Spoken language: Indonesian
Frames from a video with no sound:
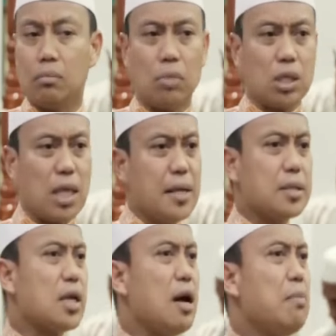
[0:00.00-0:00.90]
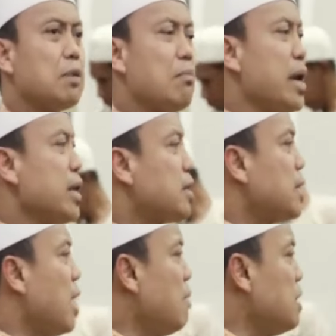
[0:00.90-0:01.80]
Bertanya sahabat, mana
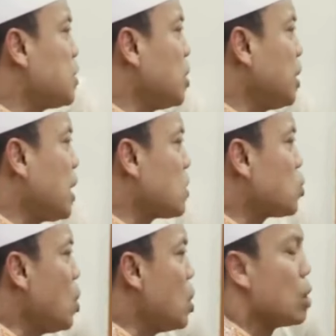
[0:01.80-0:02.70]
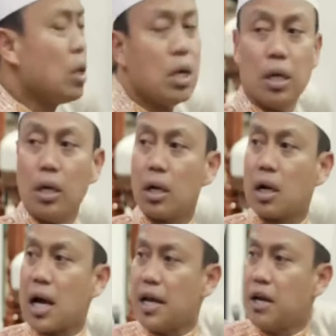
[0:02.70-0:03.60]
tetangga masjid ya Rasul?
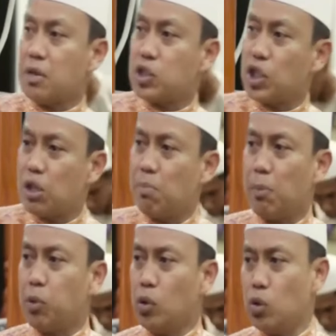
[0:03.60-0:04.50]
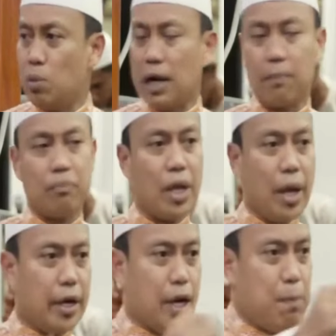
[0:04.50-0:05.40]
Kanan masjid 40 rumah,
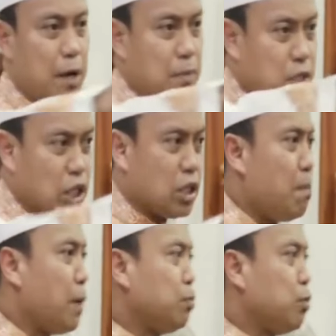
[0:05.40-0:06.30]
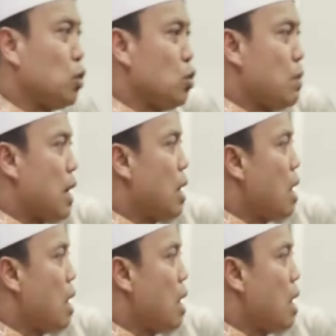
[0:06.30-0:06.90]
depan masjid 40 rumah,